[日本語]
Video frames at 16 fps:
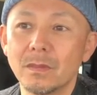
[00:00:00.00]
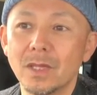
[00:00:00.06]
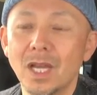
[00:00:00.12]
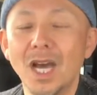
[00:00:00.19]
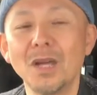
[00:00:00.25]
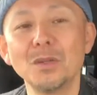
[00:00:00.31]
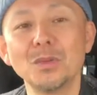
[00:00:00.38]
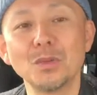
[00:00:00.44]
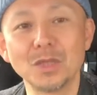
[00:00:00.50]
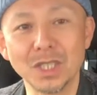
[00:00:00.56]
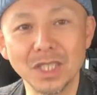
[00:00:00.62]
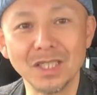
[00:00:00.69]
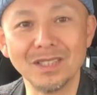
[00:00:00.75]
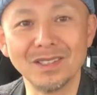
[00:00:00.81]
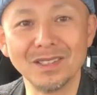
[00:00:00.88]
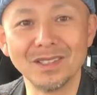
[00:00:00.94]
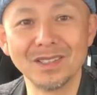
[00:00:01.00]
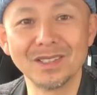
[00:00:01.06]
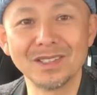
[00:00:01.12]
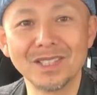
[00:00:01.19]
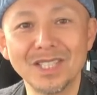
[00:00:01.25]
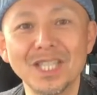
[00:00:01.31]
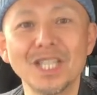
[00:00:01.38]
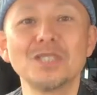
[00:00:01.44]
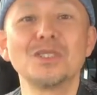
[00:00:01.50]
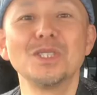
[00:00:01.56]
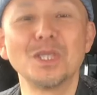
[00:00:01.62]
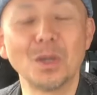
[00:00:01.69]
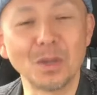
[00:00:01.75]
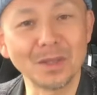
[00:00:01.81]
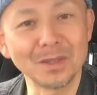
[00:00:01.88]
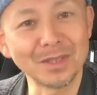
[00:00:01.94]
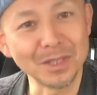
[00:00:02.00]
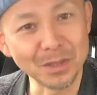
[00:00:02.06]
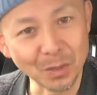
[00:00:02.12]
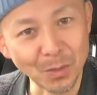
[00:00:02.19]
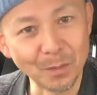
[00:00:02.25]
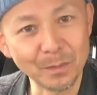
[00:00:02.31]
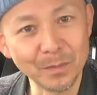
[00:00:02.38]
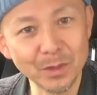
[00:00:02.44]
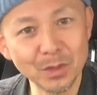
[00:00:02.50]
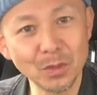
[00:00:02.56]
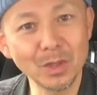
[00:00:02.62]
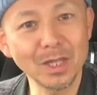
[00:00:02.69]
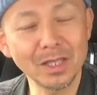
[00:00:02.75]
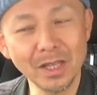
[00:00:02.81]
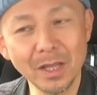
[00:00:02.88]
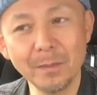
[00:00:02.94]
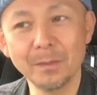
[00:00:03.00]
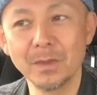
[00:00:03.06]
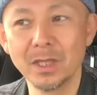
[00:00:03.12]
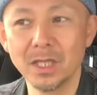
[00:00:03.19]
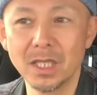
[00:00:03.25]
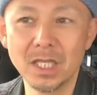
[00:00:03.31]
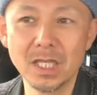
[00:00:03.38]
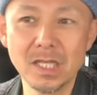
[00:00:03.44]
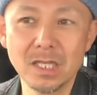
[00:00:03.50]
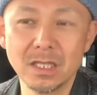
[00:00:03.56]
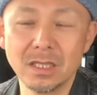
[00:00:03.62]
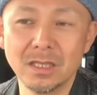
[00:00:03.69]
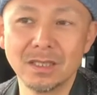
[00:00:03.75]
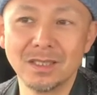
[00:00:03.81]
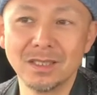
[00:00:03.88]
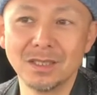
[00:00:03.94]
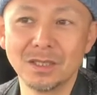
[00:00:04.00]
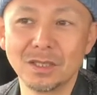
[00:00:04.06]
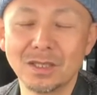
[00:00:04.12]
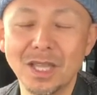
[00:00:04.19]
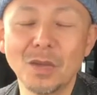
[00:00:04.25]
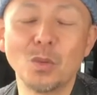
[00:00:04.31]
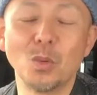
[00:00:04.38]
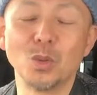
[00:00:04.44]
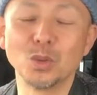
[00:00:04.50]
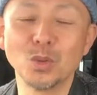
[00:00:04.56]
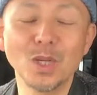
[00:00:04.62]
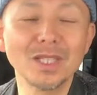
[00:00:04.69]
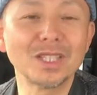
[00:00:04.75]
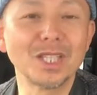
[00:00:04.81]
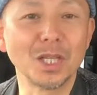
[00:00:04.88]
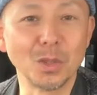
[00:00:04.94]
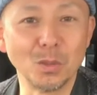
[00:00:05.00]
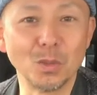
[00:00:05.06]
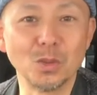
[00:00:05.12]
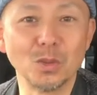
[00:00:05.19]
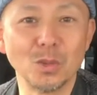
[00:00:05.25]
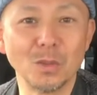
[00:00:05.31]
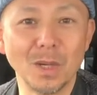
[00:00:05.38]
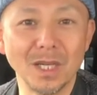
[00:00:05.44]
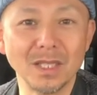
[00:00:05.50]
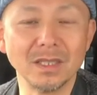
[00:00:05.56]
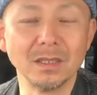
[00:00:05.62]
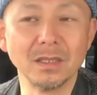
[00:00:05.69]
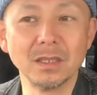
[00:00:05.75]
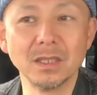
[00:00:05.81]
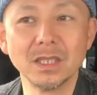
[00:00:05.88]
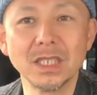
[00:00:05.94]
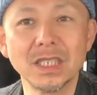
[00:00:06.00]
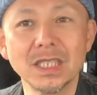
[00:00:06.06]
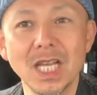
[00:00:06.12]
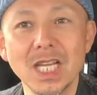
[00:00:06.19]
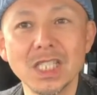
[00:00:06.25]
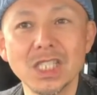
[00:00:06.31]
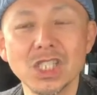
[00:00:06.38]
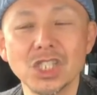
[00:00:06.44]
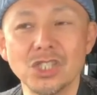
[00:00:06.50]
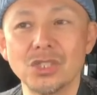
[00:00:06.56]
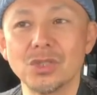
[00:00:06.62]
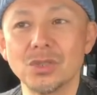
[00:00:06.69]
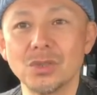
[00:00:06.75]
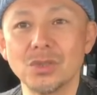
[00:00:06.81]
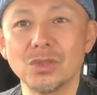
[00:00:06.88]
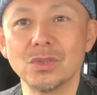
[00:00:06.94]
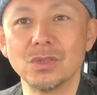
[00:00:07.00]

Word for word: ある時気がついたんですよ。それがね、結構遅かったけど、僕の場合さんじゅう